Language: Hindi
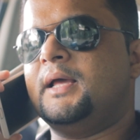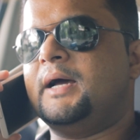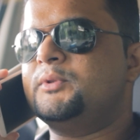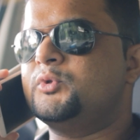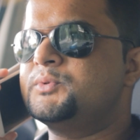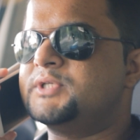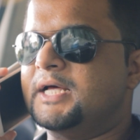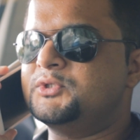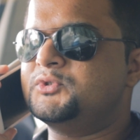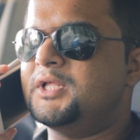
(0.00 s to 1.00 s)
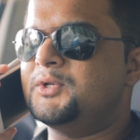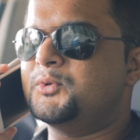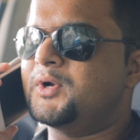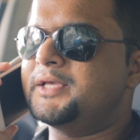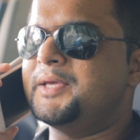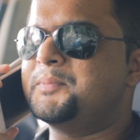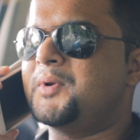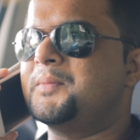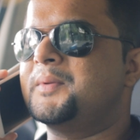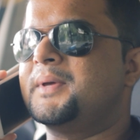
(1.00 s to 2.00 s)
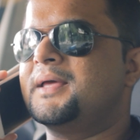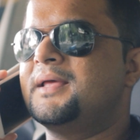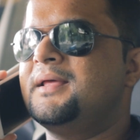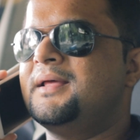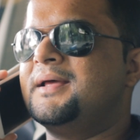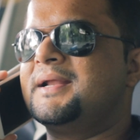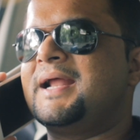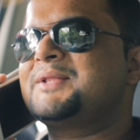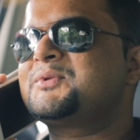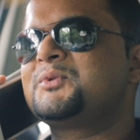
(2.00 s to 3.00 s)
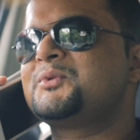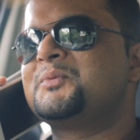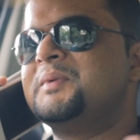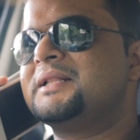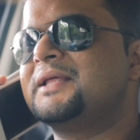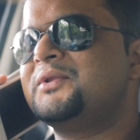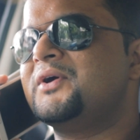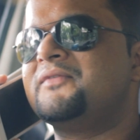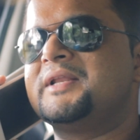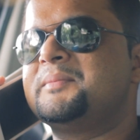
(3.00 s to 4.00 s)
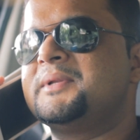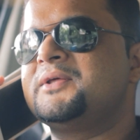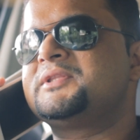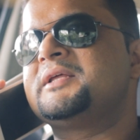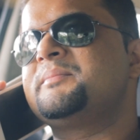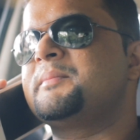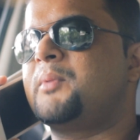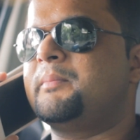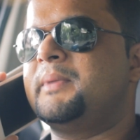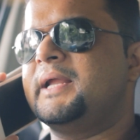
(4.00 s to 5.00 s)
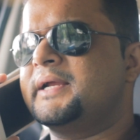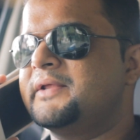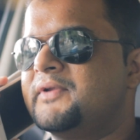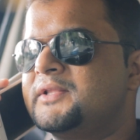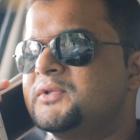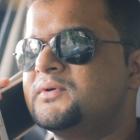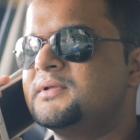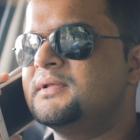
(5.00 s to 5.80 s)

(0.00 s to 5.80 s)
अबे तुम शादीशुदा लोगों का यही प्रॉब्लम है रात को तो तुम मिलते नहीं हो अवेलेबल नहीं हो दिन में बड़े एक्टिव रहते हो